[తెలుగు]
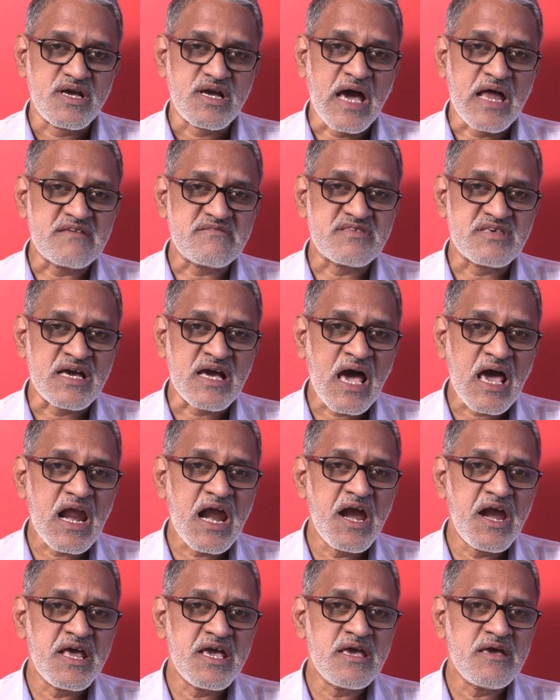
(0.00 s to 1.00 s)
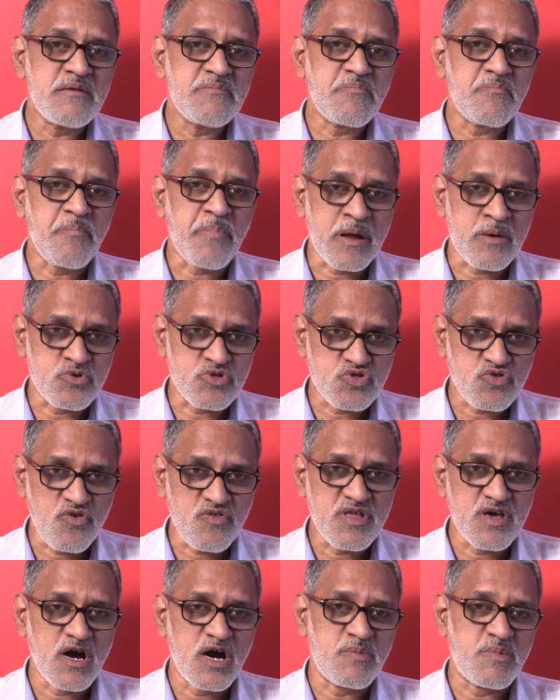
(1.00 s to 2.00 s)
కానీ సింగరేణి ప్రభుత్వం
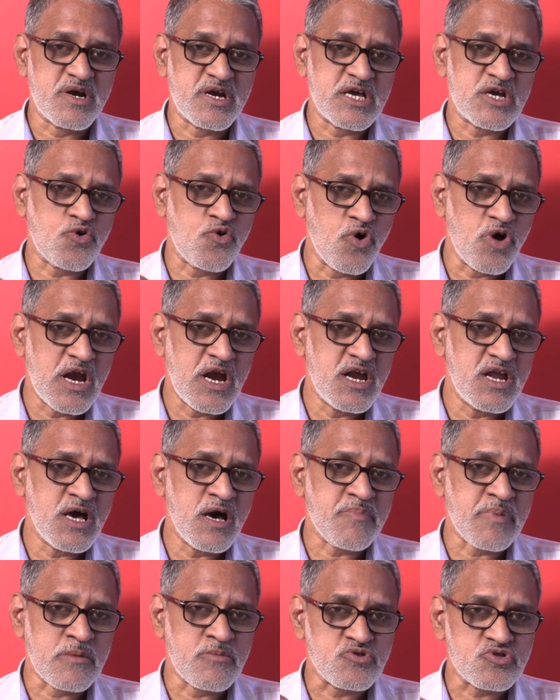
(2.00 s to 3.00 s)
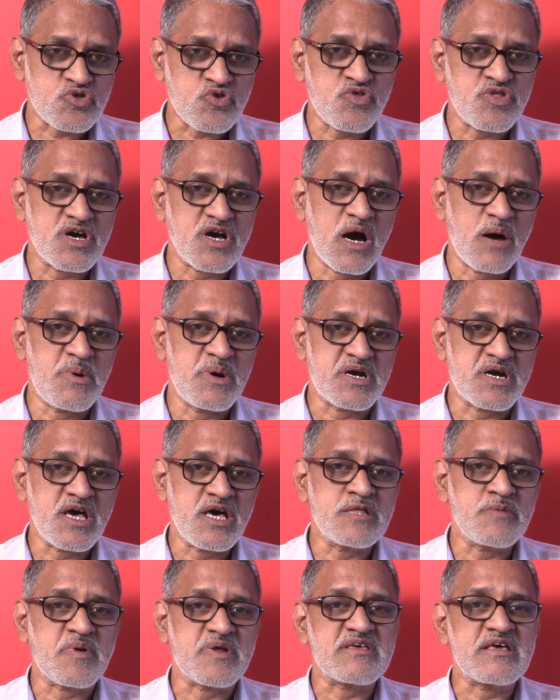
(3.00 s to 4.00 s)
ఉంది కాబట్టి కోల్ ఇండియా ప్రభుత్వం ఉంది కాబట్టి
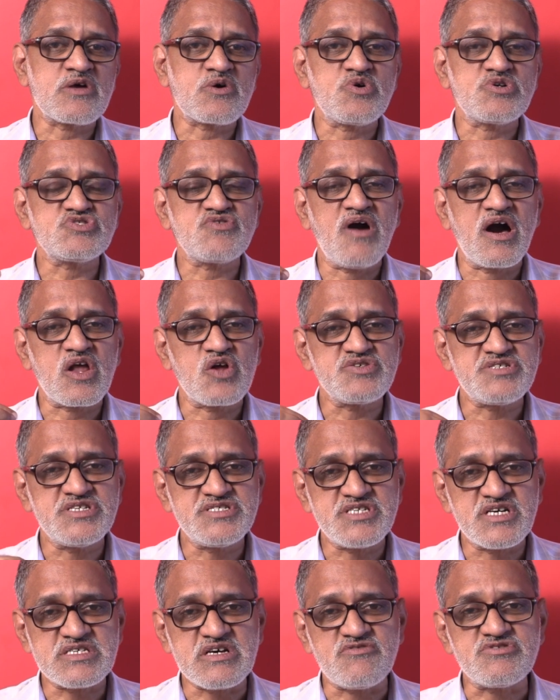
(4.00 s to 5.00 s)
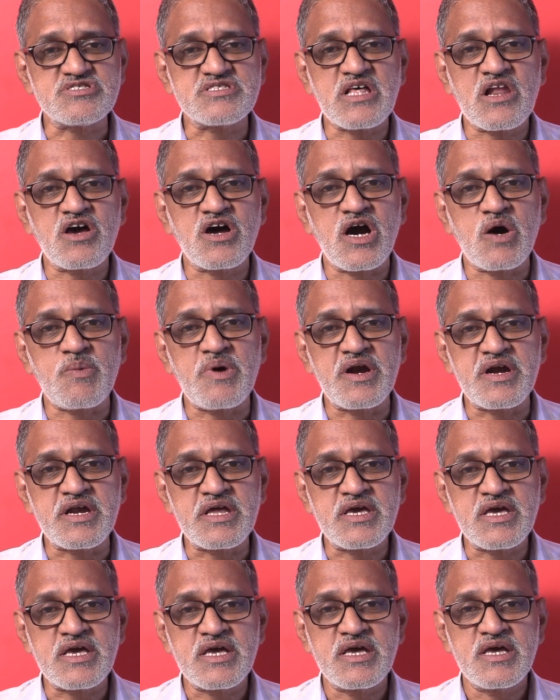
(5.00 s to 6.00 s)
అది ప్రజల కోసం ఆలోచించే సంస్థలు
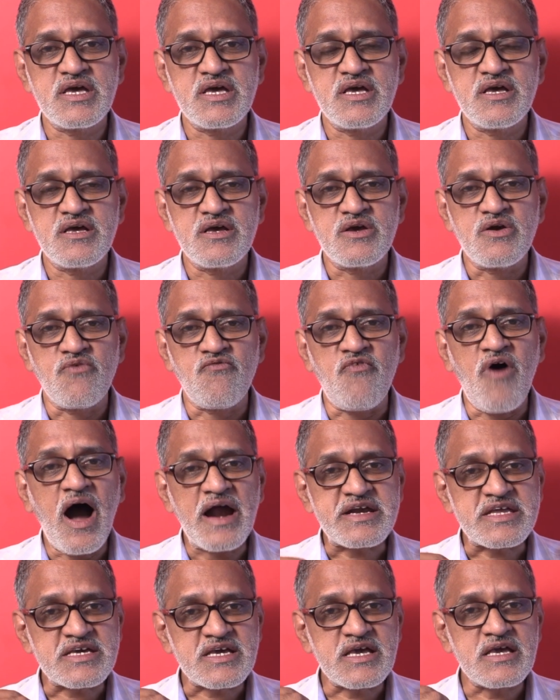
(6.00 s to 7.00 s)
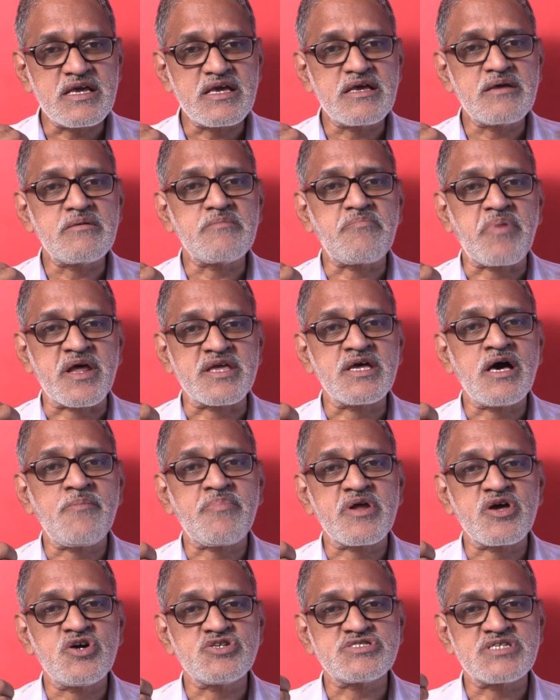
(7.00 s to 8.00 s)
కాబట్టి వాటికి ప్రజా
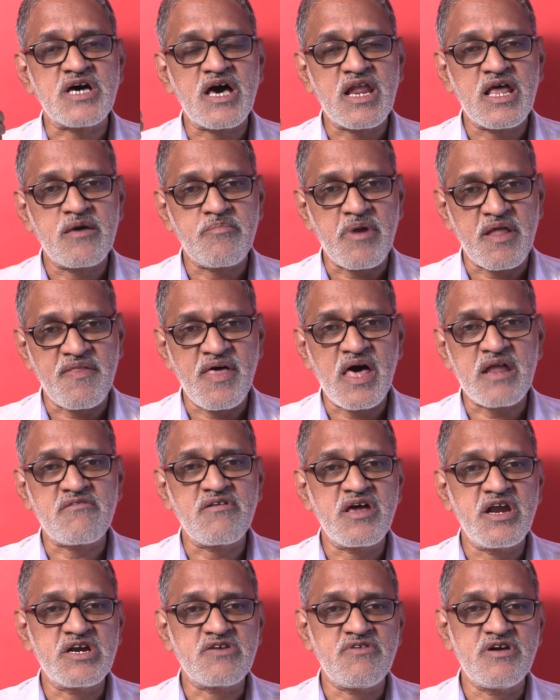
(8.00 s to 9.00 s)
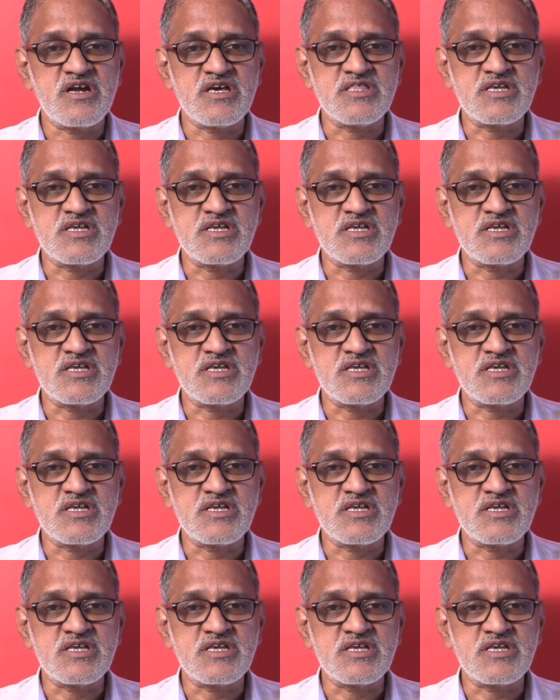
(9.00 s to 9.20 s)
ప్రయోజనాలే ప్రధానమైనటువంటి